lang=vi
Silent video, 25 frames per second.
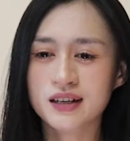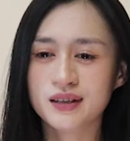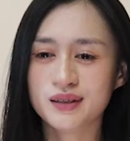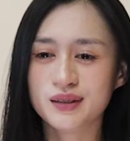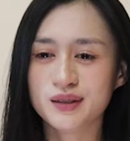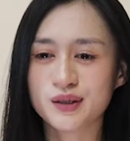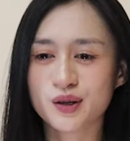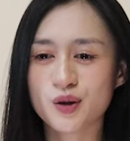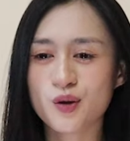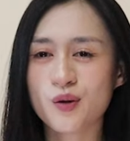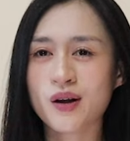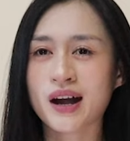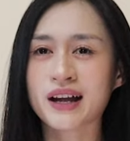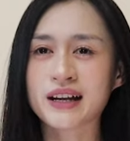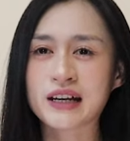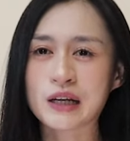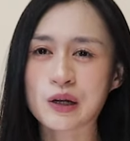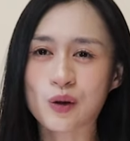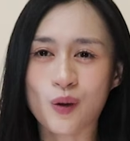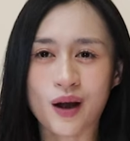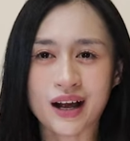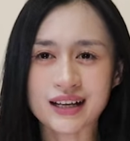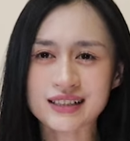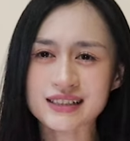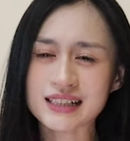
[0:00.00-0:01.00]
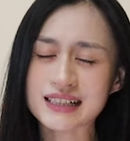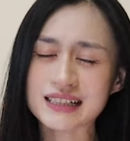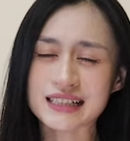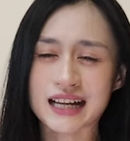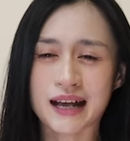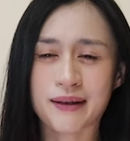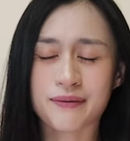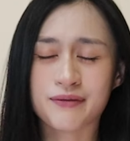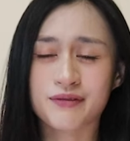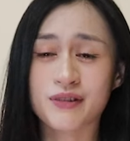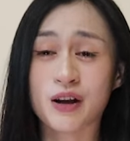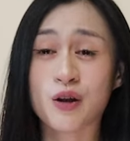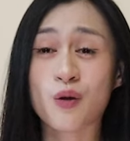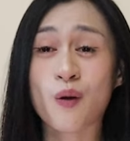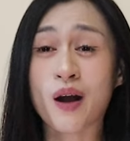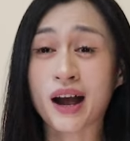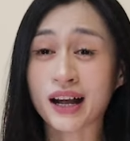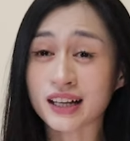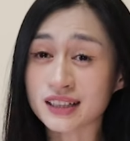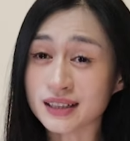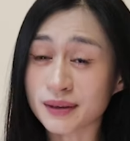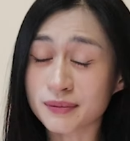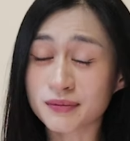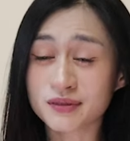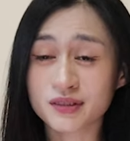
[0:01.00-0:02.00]
ở ờ, cô gái này quá xinh đẹp và
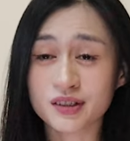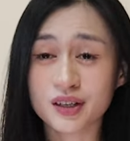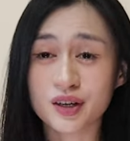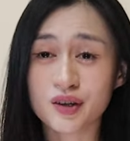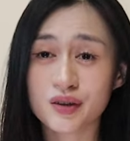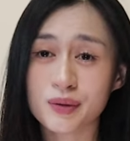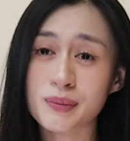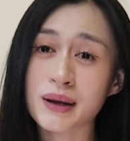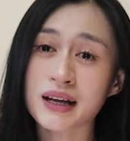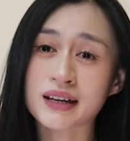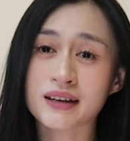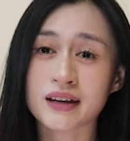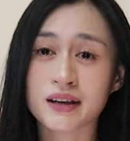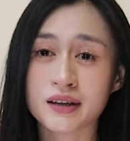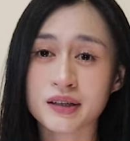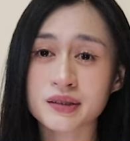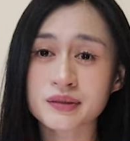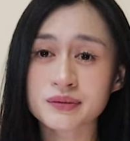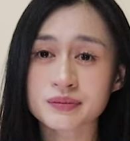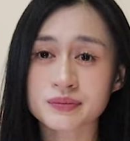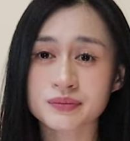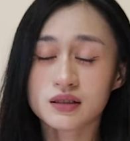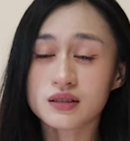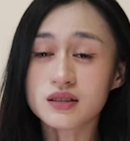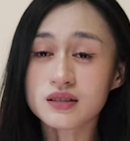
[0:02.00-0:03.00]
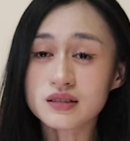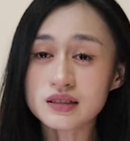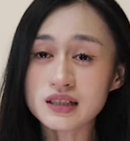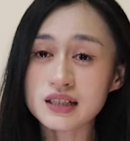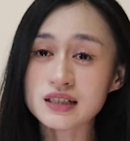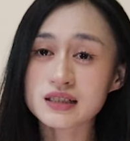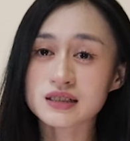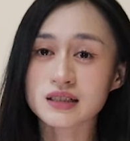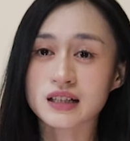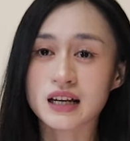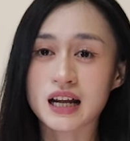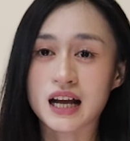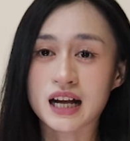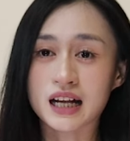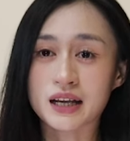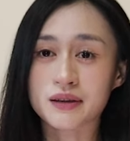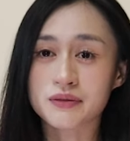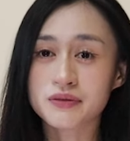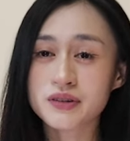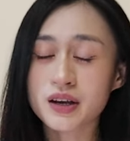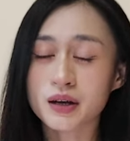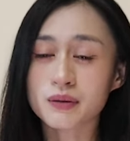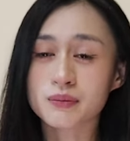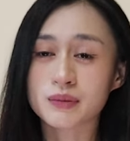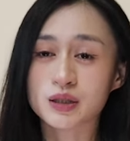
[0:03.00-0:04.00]
ngoài tầm với với bạn đấy đương nhiên rằng là cái
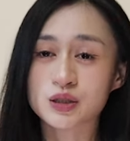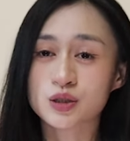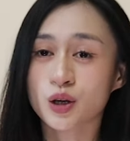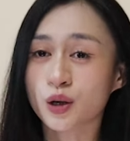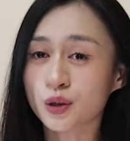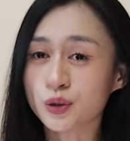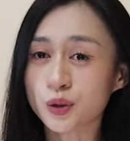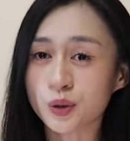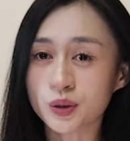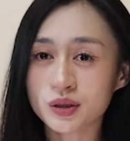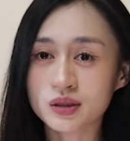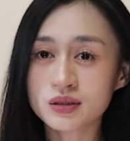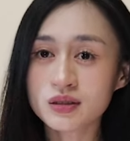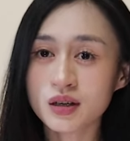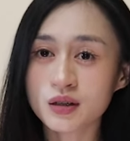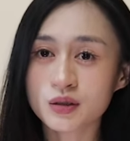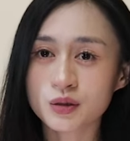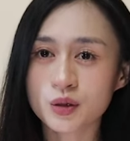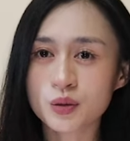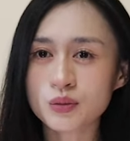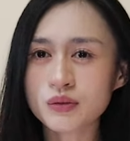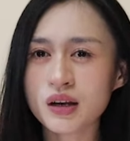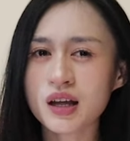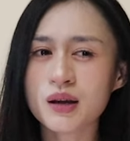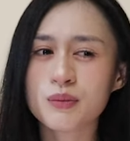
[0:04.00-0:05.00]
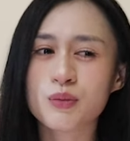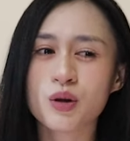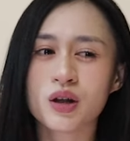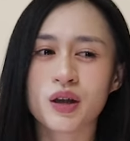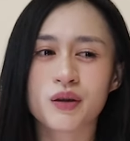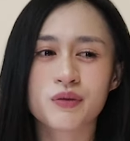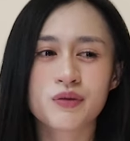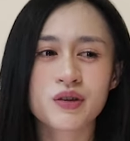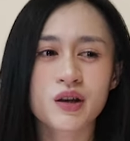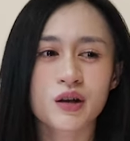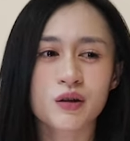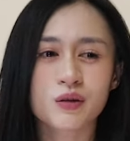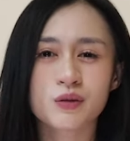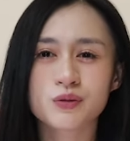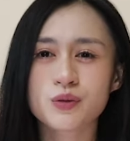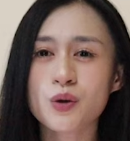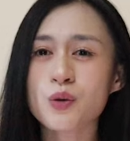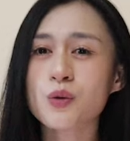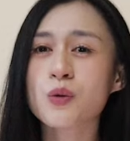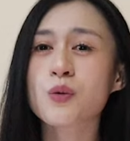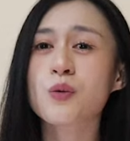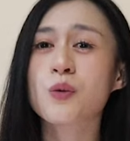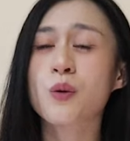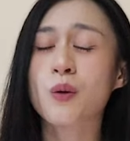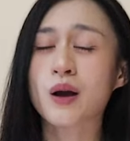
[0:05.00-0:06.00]
việc mà chọn đối tượng cũng là một cái việc
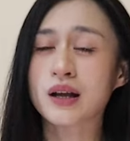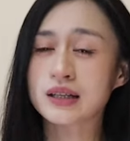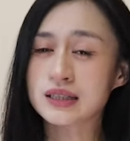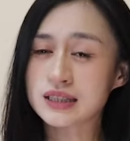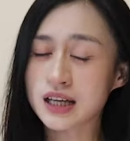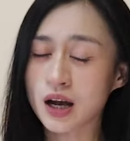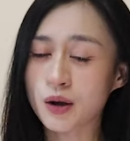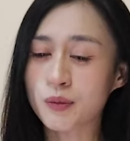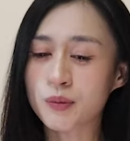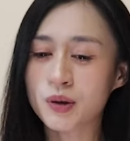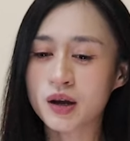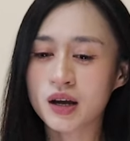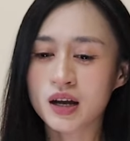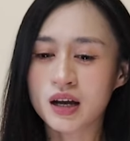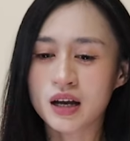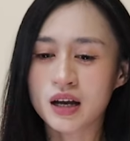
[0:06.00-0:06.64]
vô cùng quan trọng